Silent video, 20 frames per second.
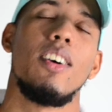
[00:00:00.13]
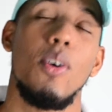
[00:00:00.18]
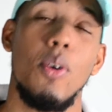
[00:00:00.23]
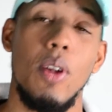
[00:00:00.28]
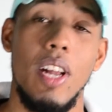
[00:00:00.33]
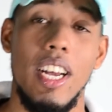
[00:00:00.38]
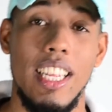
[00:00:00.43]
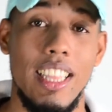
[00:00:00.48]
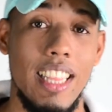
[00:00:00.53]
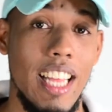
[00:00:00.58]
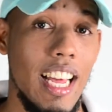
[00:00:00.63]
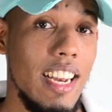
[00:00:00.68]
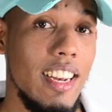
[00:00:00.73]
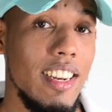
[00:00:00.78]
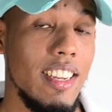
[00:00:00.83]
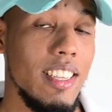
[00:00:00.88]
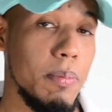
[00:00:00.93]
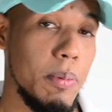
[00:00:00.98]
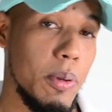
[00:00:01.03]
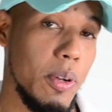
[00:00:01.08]
Hola, ¿qué tal?
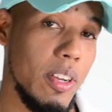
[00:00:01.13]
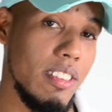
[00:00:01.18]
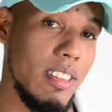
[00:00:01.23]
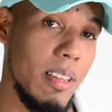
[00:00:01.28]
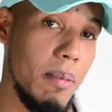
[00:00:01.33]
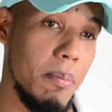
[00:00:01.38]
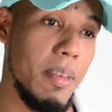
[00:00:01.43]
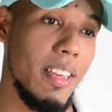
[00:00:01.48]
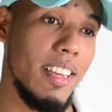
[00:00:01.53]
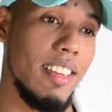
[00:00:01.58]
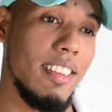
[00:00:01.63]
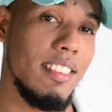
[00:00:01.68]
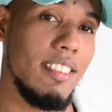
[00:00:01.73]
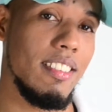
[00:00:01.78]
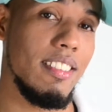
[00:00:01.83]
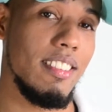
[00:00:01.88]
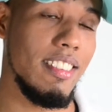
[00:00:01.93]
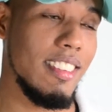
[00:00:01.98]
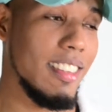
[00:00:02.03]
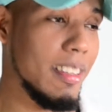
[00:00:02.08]
Espero que estén bien,
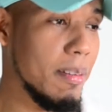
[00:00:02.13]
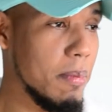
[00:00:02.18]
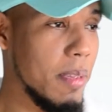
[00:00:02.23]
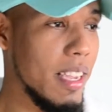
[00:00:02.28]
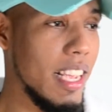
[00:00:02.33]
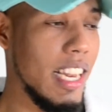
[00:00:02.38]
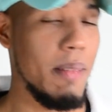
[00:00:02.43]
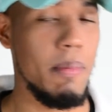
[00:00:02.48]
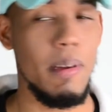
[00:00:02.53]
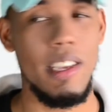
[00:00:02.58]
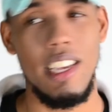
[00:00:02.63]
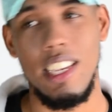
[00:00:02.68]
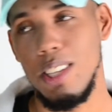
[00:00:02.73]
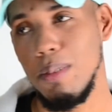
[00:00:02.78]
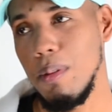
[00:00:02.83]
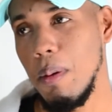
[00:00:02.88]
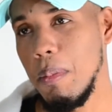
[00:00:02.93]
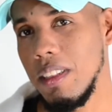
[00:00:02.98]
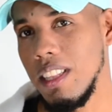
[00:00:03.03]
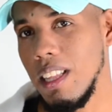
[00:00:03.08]
se sientan bien y les vaya
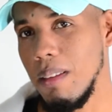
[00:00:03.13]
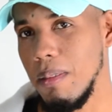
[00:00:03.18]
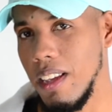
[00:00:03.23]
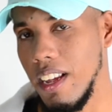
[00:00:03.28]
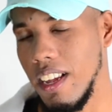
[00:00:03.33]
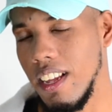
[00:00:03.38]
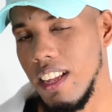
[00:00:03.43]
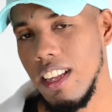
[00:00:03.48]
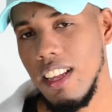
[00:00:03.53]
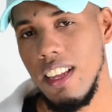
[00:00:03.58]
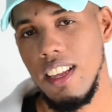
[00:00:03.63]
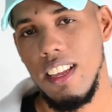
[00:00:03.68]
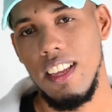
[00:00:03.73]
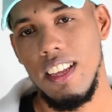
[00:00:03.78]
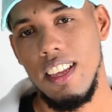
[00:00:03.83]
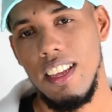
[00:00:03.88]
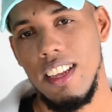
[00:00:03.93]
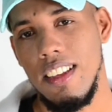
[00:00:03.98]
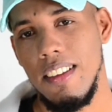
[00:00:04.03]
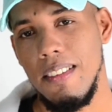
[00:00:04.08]
sumamente bien.
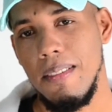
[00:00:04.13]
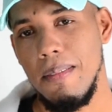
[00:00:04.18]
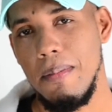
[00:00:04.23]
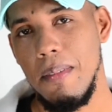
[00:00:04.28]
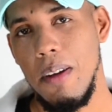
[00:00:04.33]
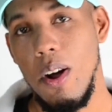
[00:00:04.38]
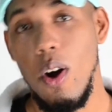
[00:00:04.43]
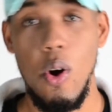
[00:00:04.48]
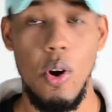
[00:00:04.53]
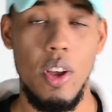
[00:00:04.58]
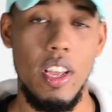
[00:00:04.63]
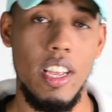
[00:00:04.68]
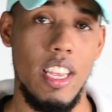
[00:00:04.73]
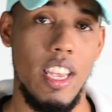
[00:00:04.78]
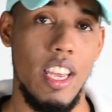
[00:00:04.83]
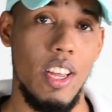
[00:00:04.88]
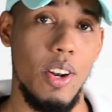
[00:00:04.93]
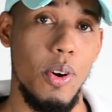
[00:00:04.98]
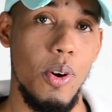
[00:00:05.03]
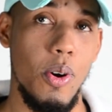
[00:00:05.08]
Hoy
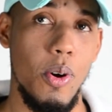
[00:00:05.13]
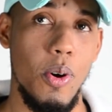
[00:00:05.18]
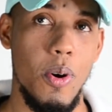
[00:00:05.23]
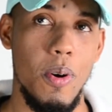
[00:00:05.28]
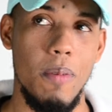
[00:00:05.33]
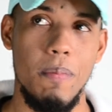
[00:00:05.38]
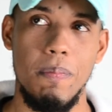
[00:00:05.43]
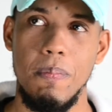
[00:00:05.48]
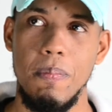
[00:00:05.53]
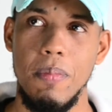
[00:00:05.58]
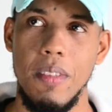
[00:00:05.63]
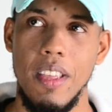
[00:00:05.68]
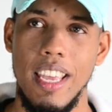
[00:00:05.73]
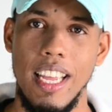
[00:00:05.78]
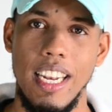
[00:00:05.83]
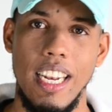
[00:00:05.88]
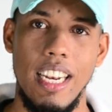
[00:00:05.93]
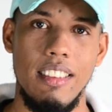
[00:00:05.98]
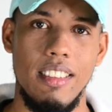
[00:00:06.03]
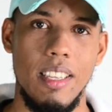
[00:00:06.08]
quiero que
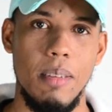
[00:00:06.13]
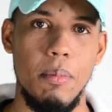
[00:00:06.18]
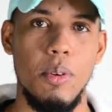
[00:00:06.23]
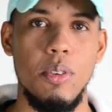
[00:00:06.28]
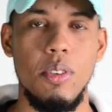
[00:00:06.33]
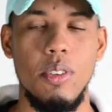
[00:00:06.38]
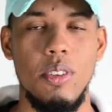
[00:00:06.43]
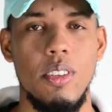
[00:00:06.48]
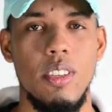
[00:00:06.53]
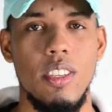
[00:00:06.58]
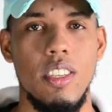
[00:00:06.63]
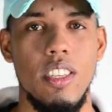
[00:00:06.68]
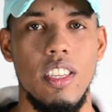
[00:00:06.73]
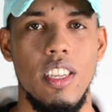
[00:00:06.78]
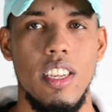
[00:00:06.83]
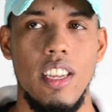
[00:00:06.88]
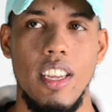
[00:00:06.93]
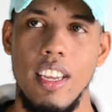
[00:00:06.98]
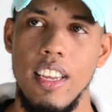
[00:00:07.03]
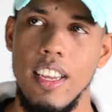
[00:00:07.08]
analicemos
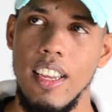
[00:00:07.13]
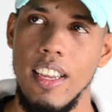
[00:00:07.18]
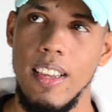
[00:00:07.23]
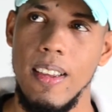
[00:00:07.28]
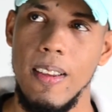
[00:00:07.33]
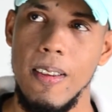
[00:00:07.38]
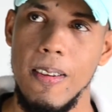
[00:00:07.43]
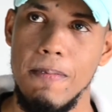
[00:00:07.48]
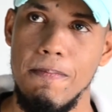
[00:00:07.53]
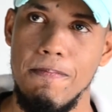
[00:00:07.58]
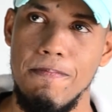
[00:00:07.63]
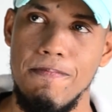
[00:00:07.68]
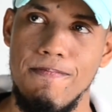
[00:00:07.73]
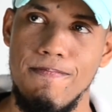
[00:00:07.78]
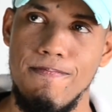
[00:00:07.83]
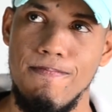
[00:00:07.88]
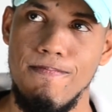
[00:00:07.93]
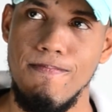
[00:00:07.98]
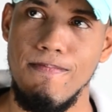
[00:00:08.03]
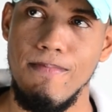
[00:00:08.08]
eh,
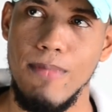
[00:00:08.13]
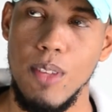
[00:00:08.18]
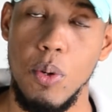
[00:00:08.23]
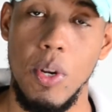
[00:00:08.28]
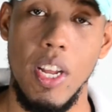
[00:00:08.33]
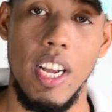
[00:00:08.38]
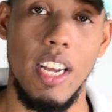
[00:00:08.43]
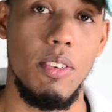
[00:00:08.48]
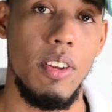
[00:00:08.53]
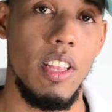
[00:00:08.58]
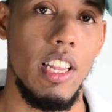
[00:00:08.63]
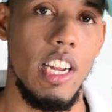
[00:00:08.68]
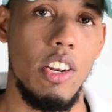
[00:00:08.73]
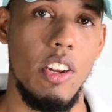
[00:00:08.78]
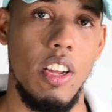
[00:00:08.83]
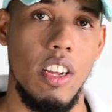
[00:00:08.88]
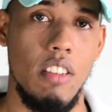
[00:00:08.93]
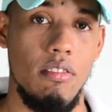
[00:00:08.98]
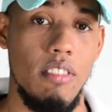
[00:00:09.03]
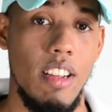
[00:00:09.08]
una,
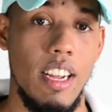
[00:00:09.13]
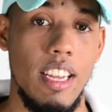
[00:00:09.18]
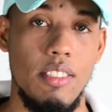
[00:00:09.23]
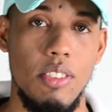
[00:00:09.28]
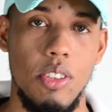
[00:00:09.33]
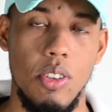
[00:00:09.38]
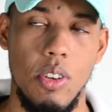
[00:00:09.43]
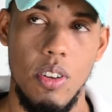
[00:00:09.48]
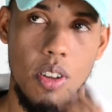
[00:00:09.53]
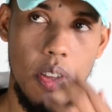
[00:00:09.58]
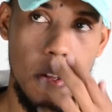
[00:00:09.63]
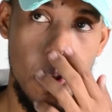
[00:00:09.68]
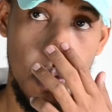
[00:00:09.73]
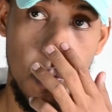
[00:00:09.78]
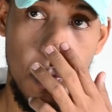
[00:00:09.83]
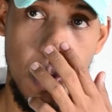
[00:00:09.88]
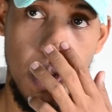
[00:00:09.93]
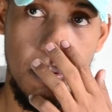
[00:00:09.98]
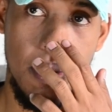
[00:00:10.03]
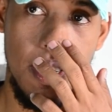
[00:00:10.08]
una, una, canción
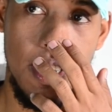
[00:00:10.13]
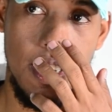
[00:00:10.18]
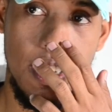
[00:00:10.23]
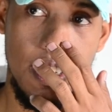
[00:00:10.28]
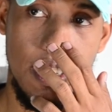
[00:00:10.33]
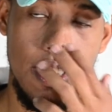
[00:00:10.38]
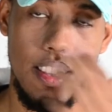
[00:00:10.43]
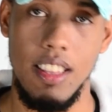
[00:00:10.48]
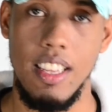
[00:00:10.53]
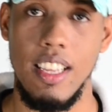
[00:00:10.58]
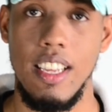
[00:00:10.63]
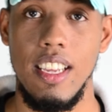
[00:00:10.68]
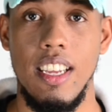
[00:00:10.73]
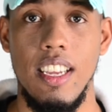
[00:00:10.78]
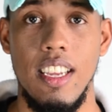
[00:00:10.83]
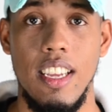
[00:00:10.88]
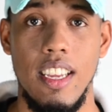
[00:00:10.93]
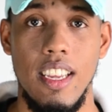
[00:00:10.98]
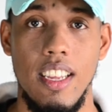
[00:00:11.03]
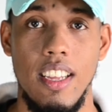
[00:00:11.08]
nueva
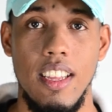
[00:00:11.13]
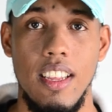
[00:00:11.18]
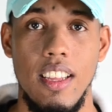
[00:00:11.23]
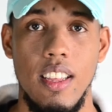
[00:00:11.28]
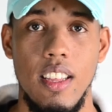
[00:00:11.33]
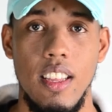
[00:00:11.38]
de,